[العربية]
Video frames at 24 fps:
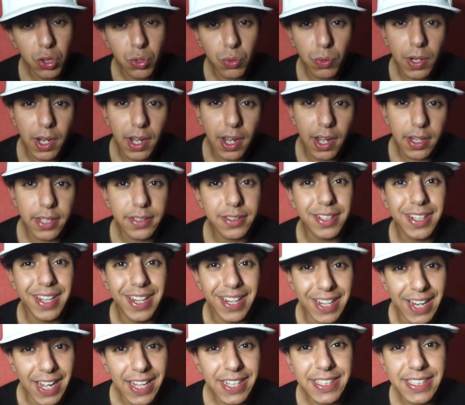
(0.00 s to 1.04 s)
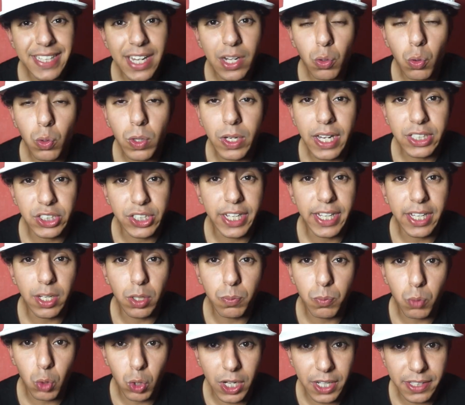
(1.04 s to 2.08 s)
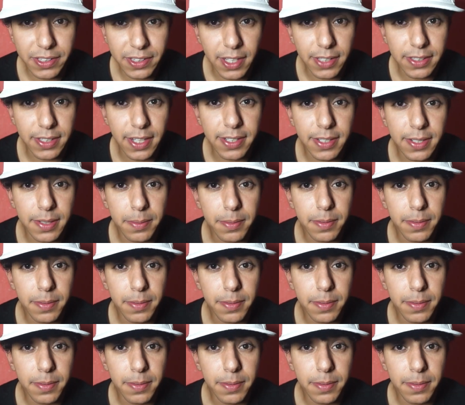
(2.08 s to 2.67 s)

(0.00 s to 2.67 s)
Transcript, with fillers: قالت ليس كل شيء مخططا